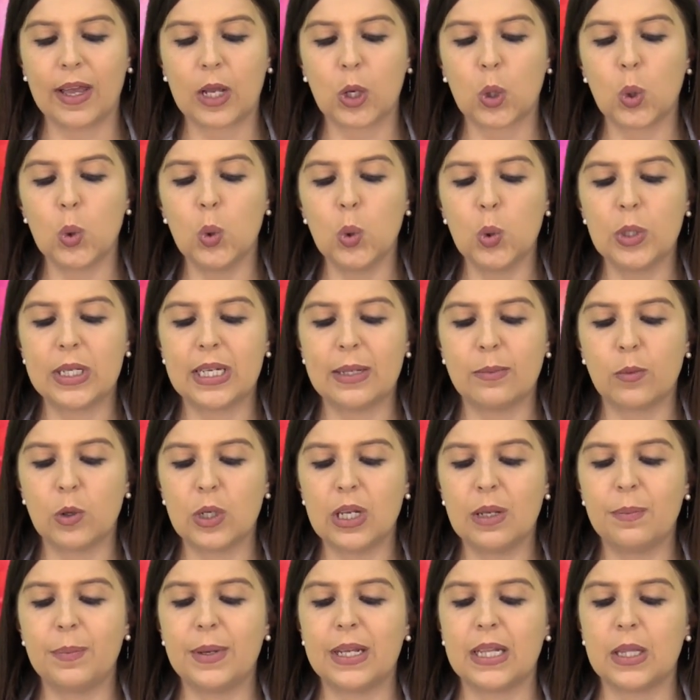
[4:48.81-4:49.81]
Ecco, l'ultimo
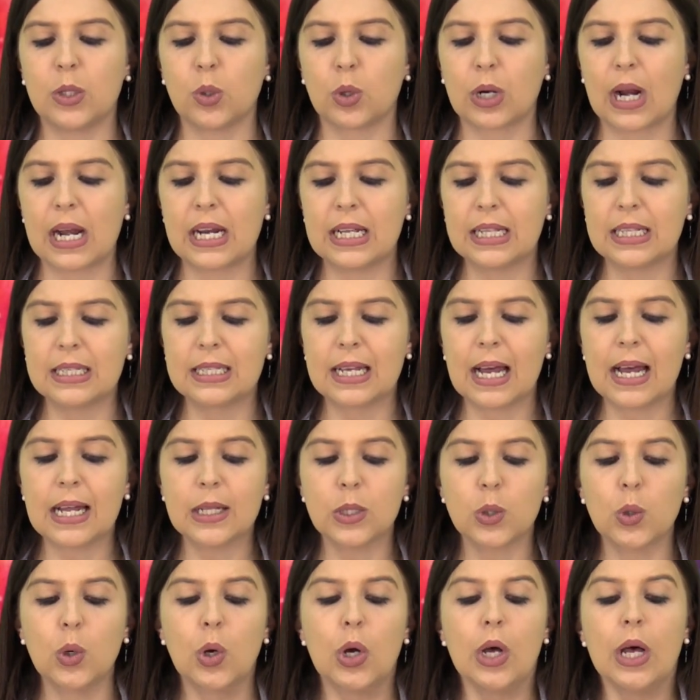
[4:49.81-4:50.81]
dipinto
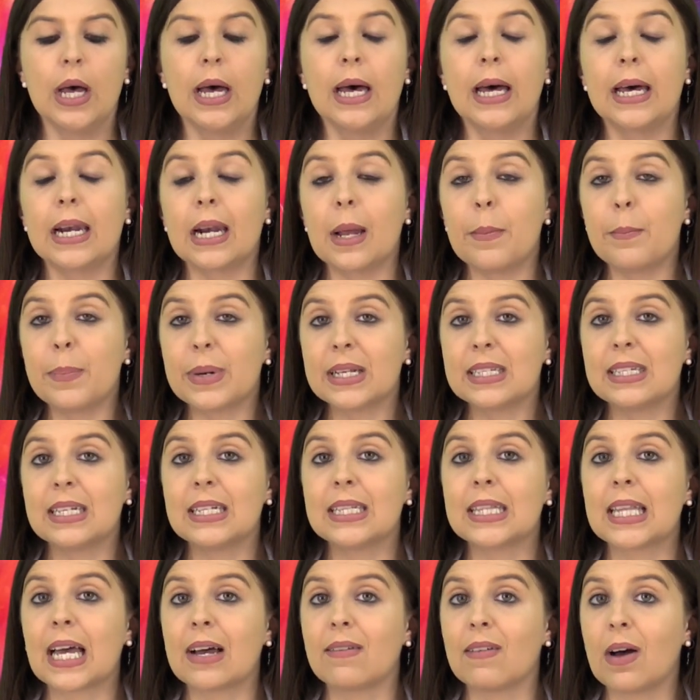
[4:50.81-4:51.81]
realizzato
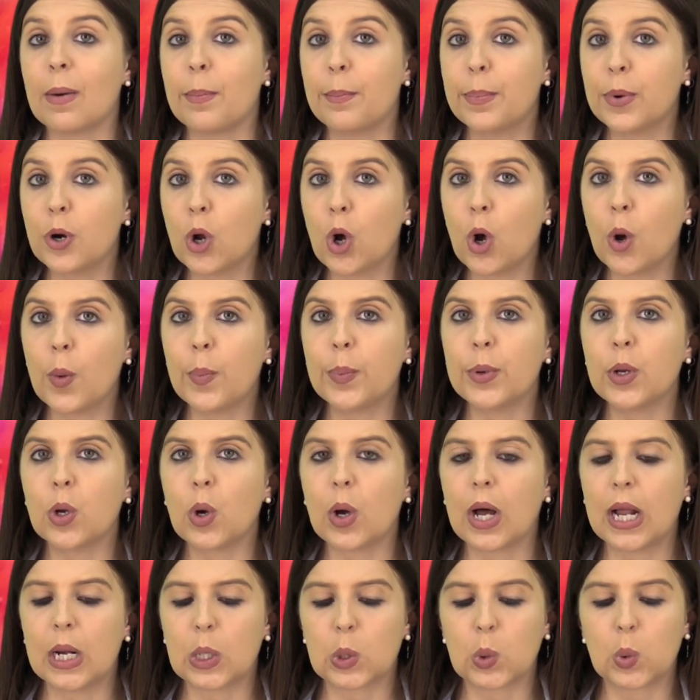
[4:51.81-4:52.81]
rappresentava proprio
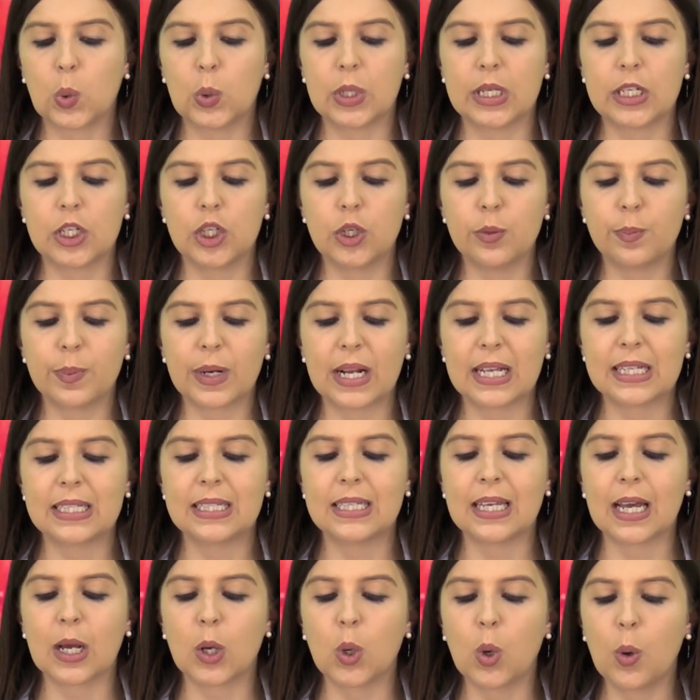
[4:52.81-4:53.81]
alcuni
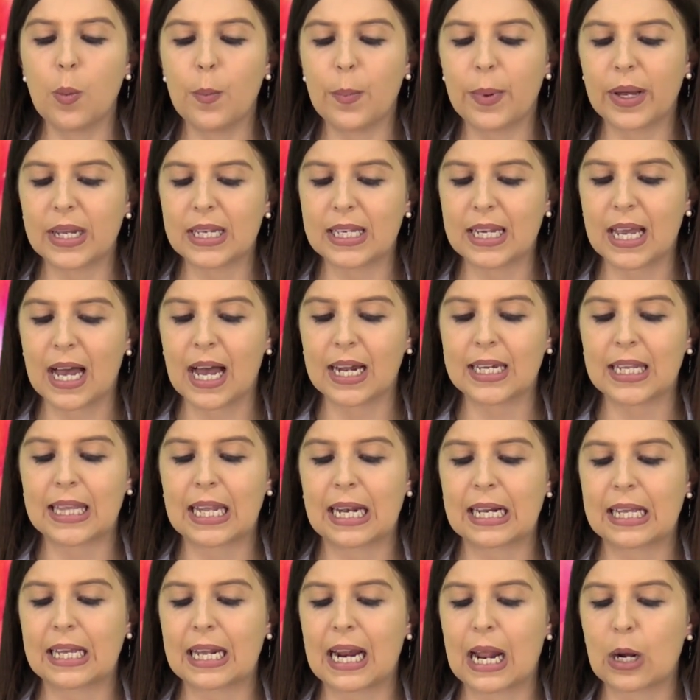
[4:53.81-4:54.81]
cipressi accompagnati
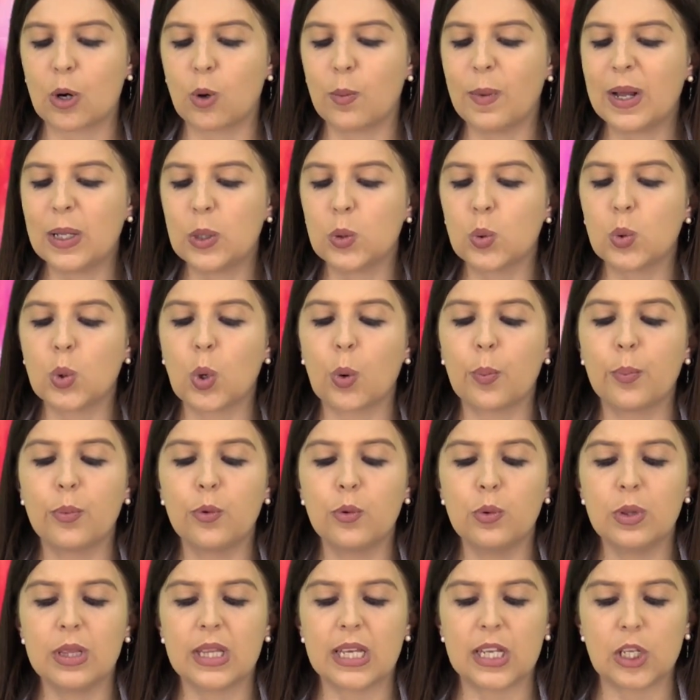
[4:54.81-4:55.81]
dal grano maturo
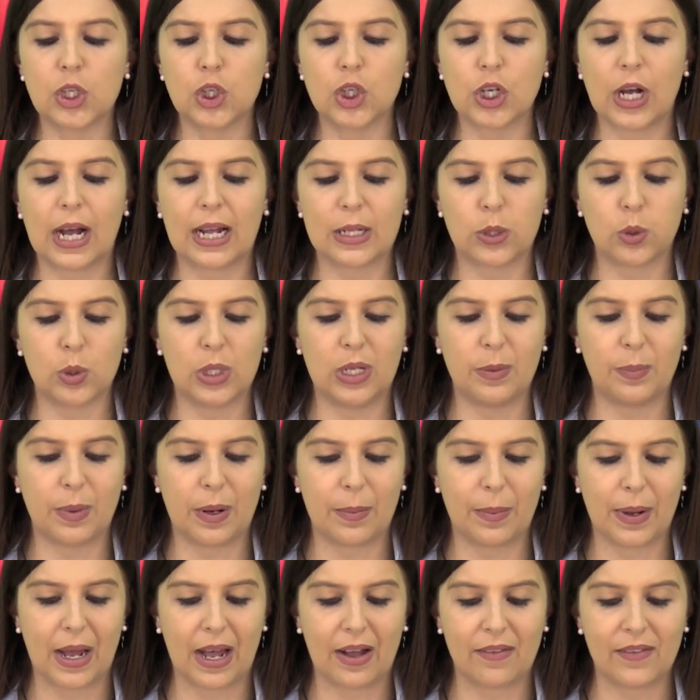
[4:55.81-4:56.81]
punteggiato di
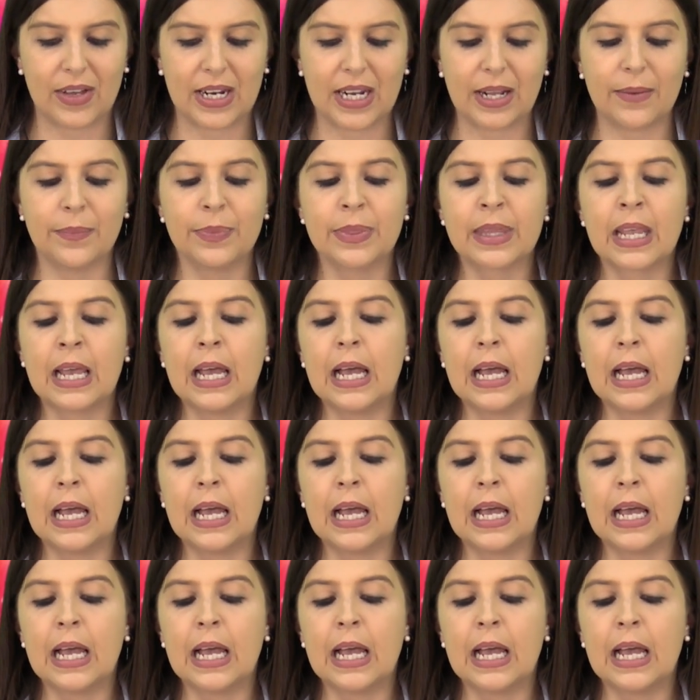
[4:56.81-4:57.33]
papaveri.